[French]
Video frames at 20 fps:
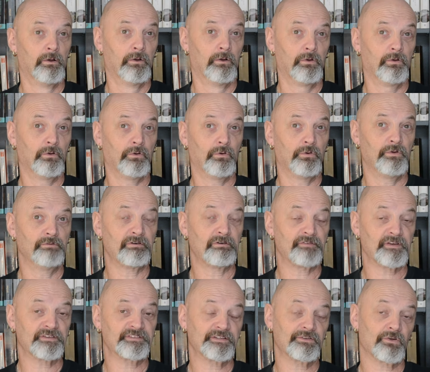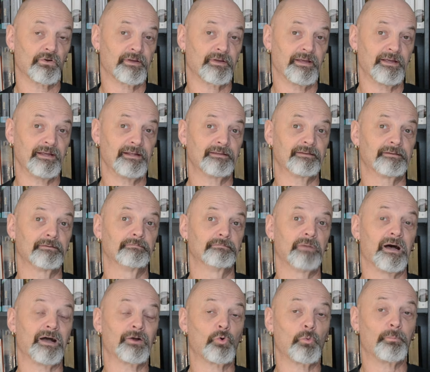il va faire cette enquête
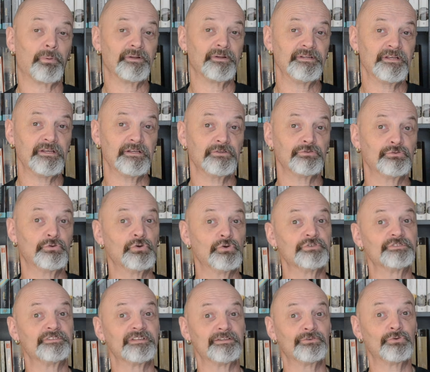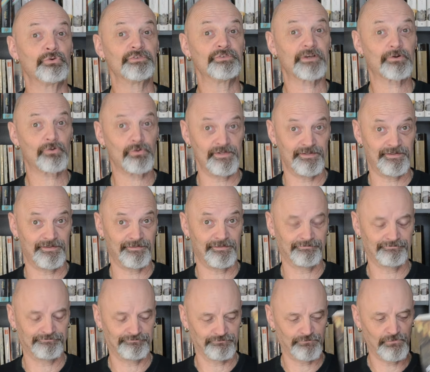accompagné de ses deux acolytes
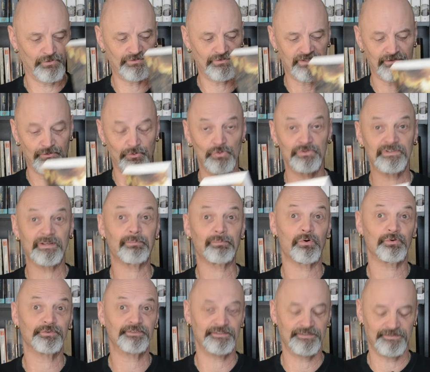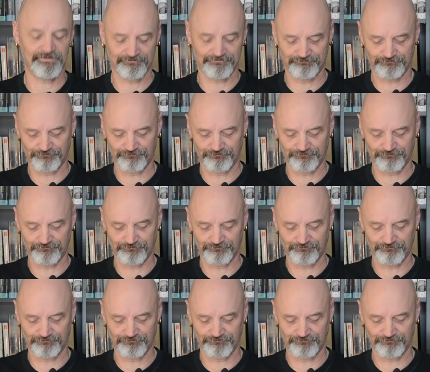de ces deux apprentis.